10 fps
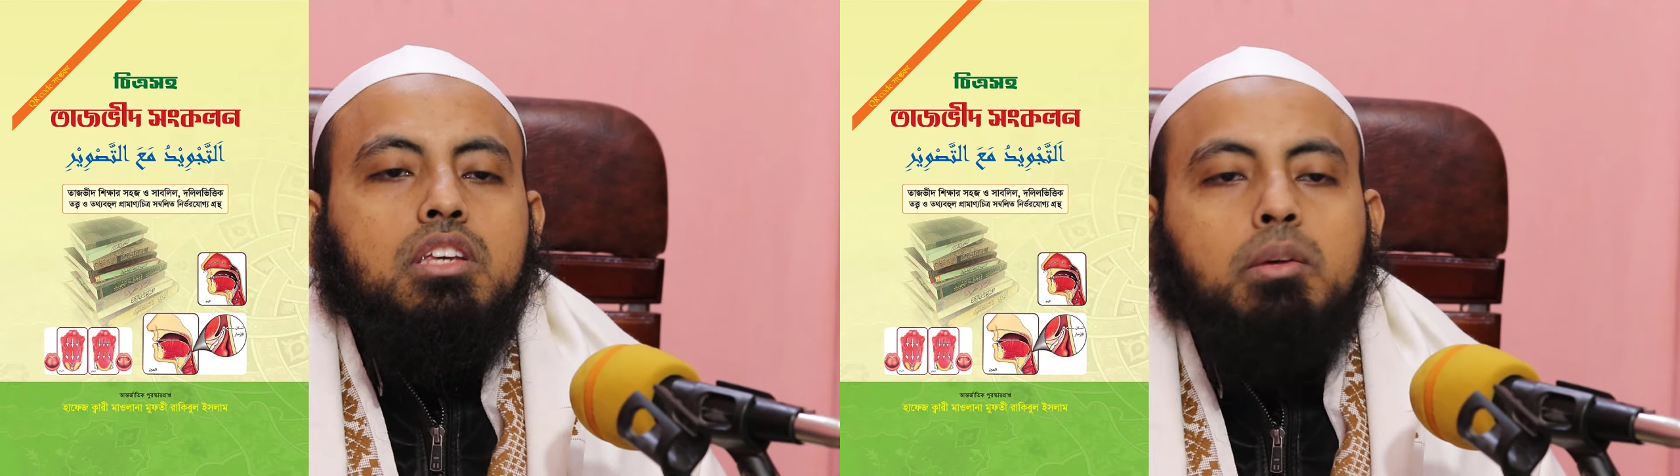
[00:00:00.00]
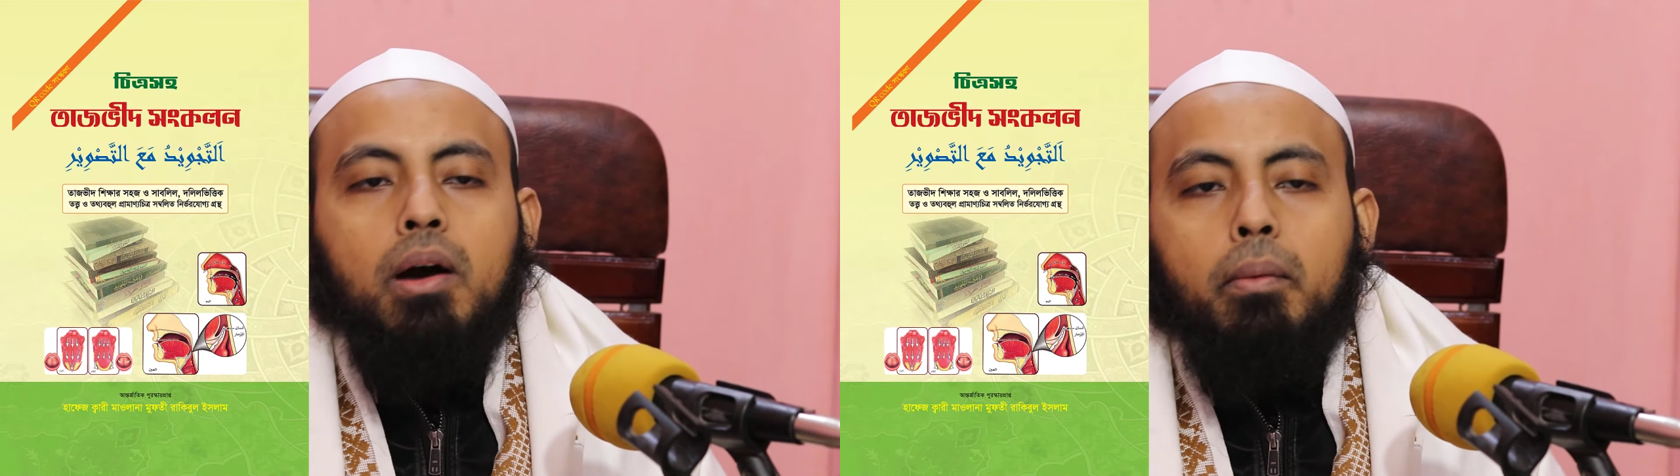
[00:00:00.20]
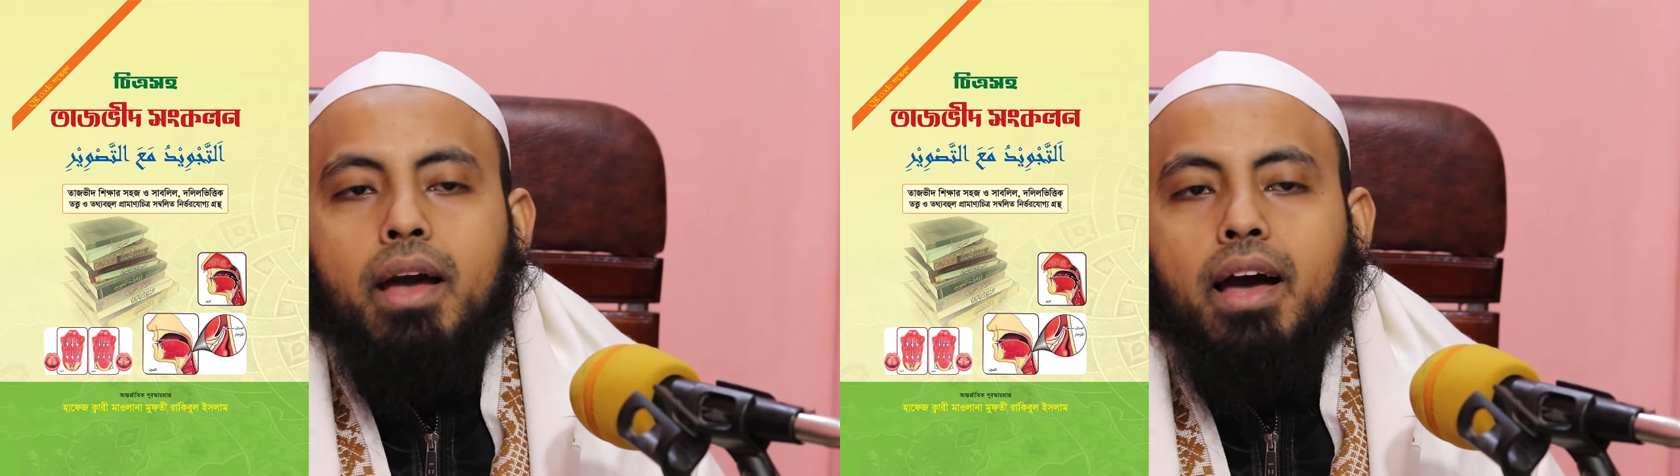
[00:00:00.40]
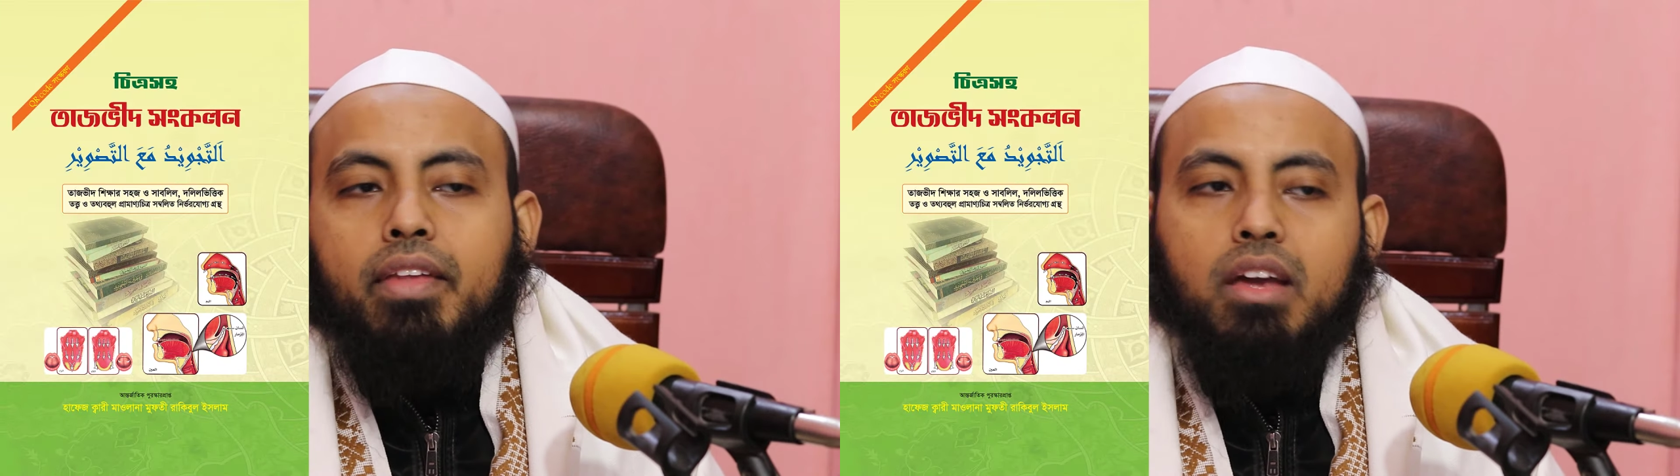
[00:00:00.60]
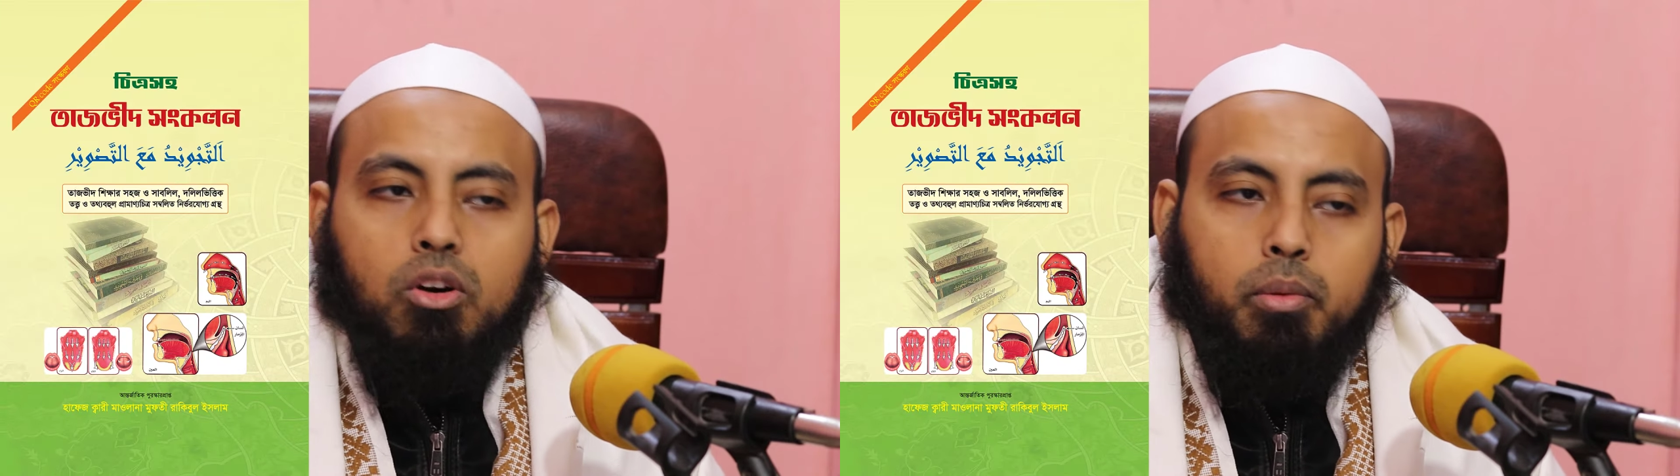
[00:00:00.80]
কিভাবে
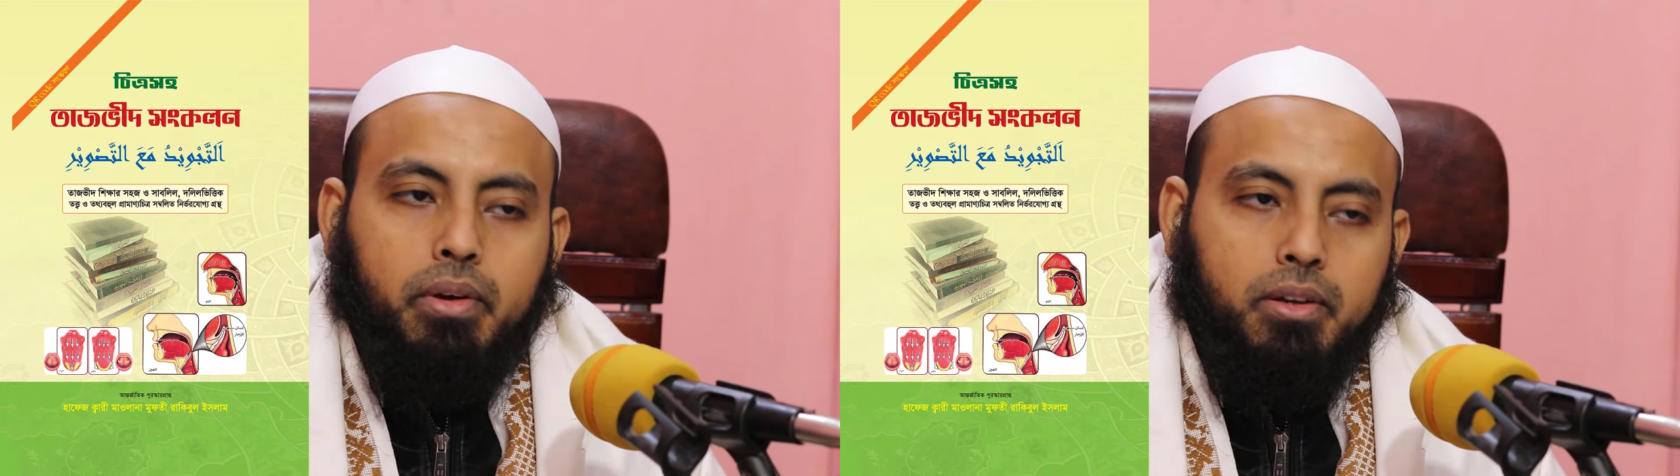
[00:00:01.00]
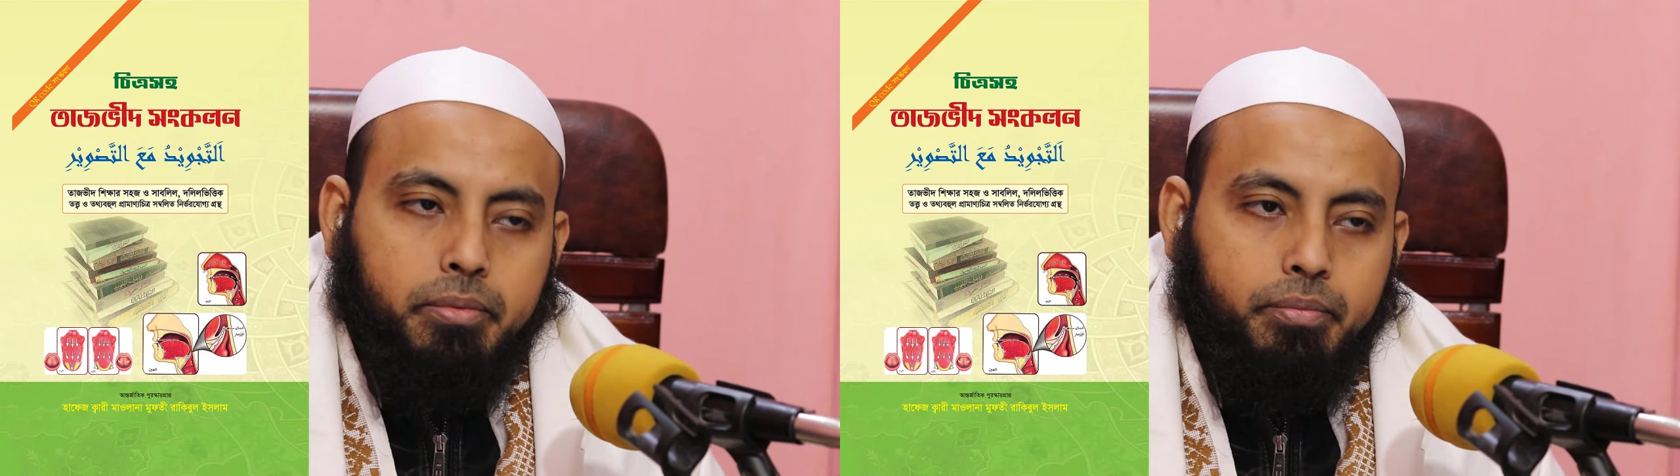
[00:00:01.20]
আদায় হবে